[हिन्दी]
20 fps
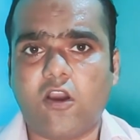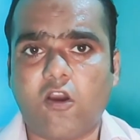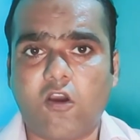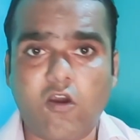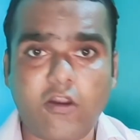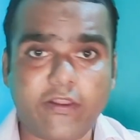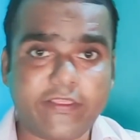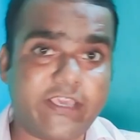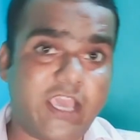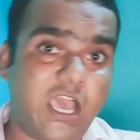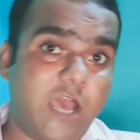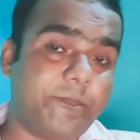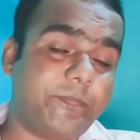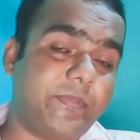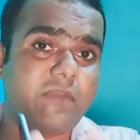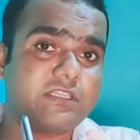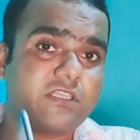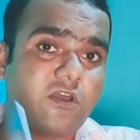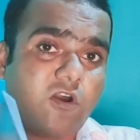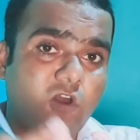और यहाँ पे
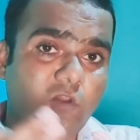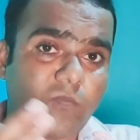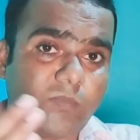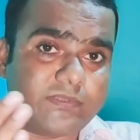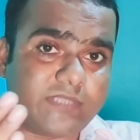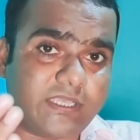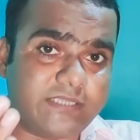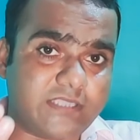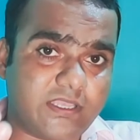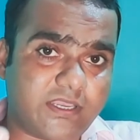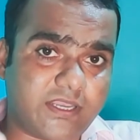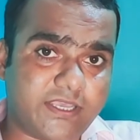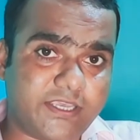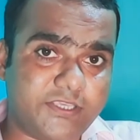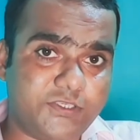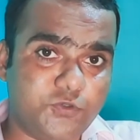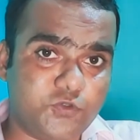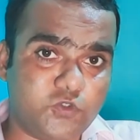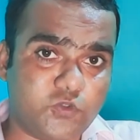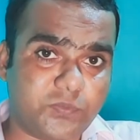और बताया जा रहा
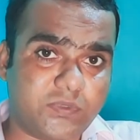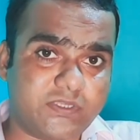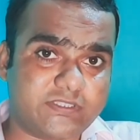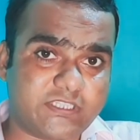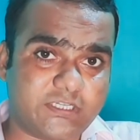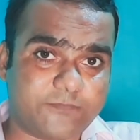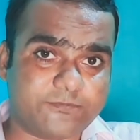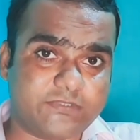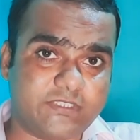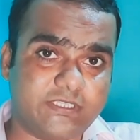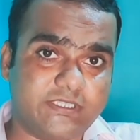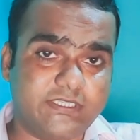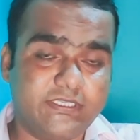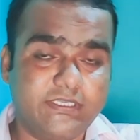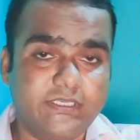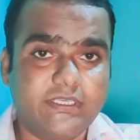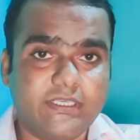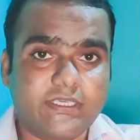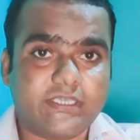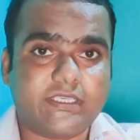है यूट्यूब की तरफ से
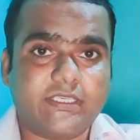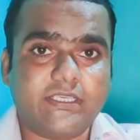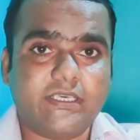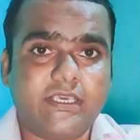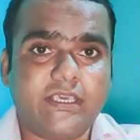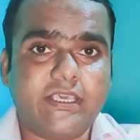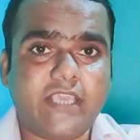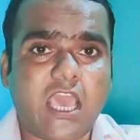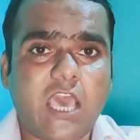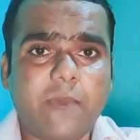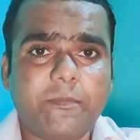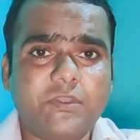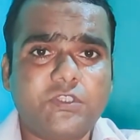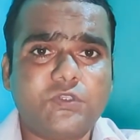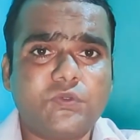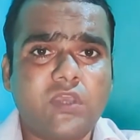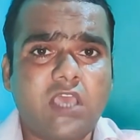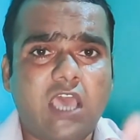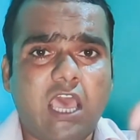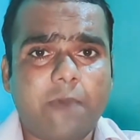कि यहाँ पे
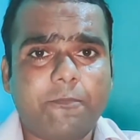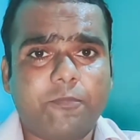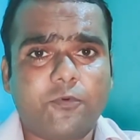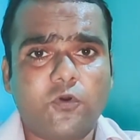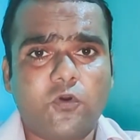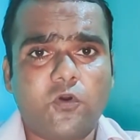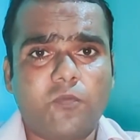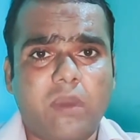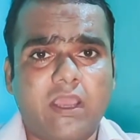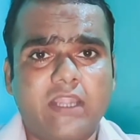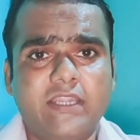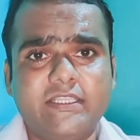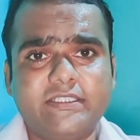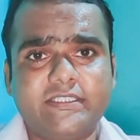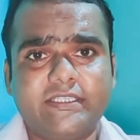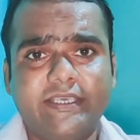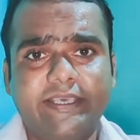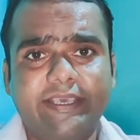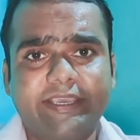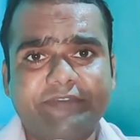जो है आपको मान
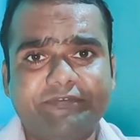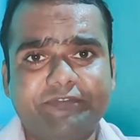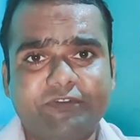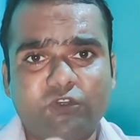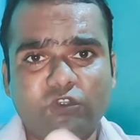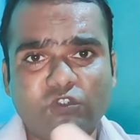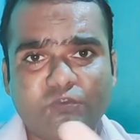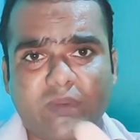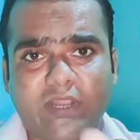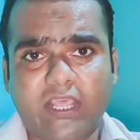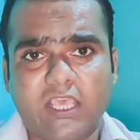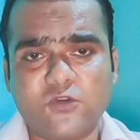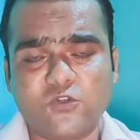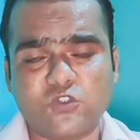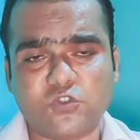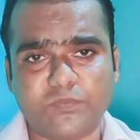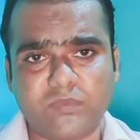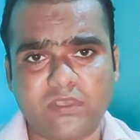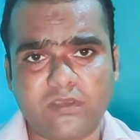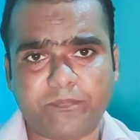लीजिए एक वीडियोस बनाया
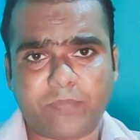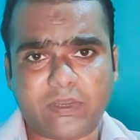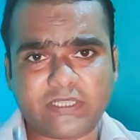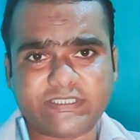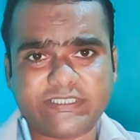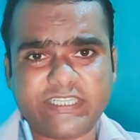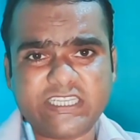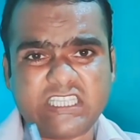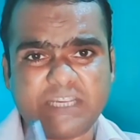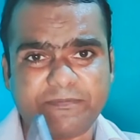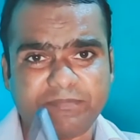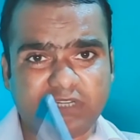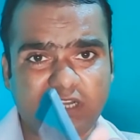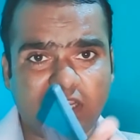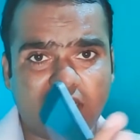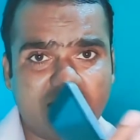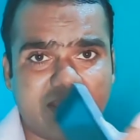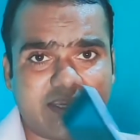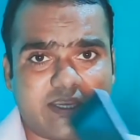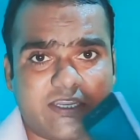उसमें पांच छह चैप्टर
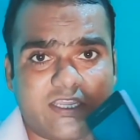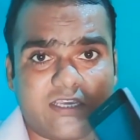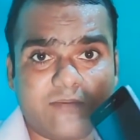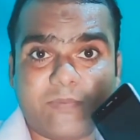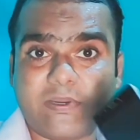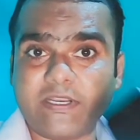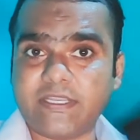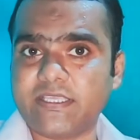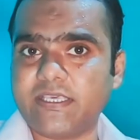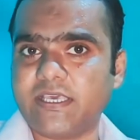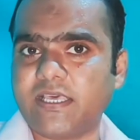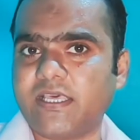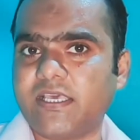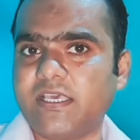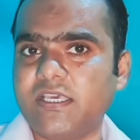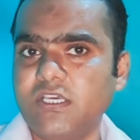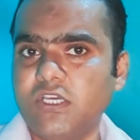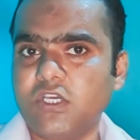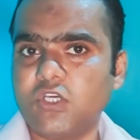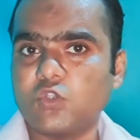अलग अलग बन गया
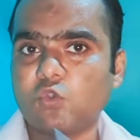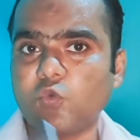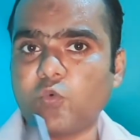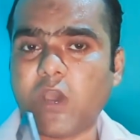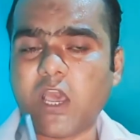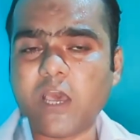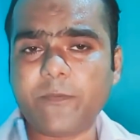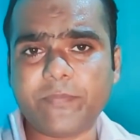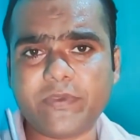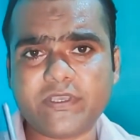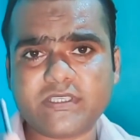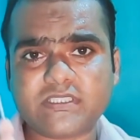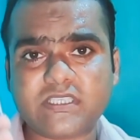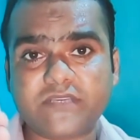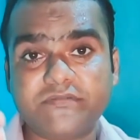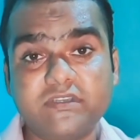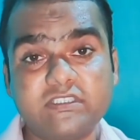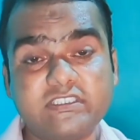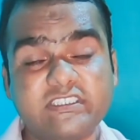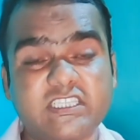है तो वहां पे
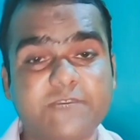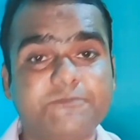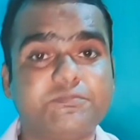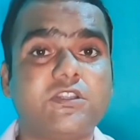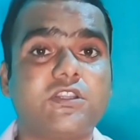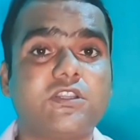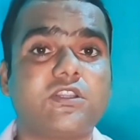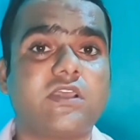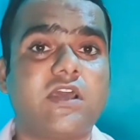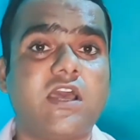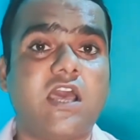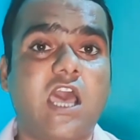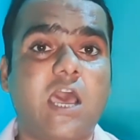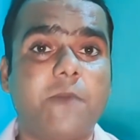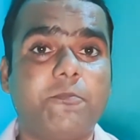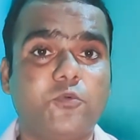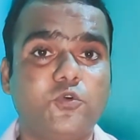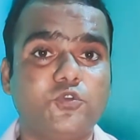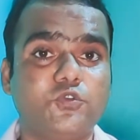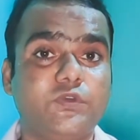सभी चैप्टर का
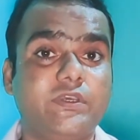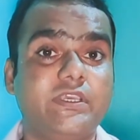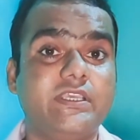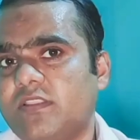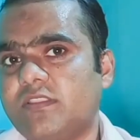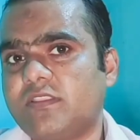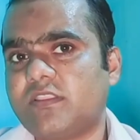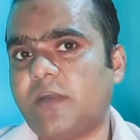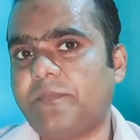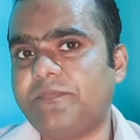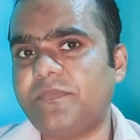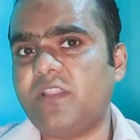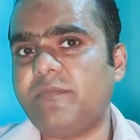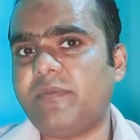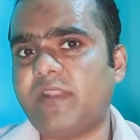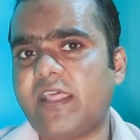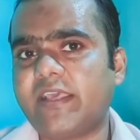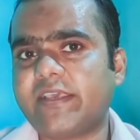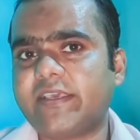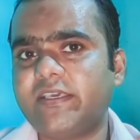आपको जो है थंबनेल
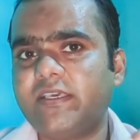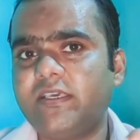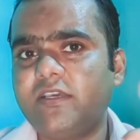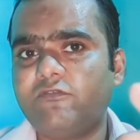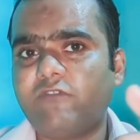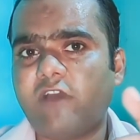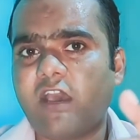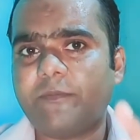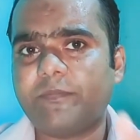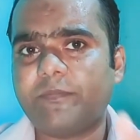बना के वहां